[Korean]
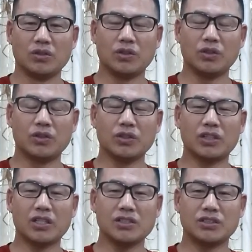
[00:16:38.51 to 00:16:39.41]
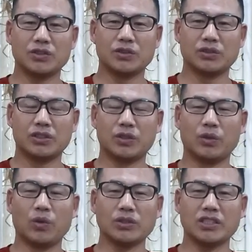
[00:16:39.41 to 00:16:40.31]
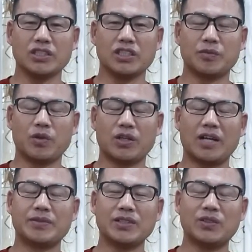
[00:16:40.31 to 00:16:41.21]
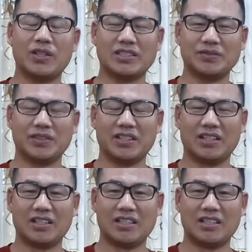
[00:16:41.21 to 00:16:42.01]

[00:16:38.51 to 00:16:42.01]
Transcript: 저는 그어다는 식으로 농사 짓는 거 보고 깜짝 놀랐습니다.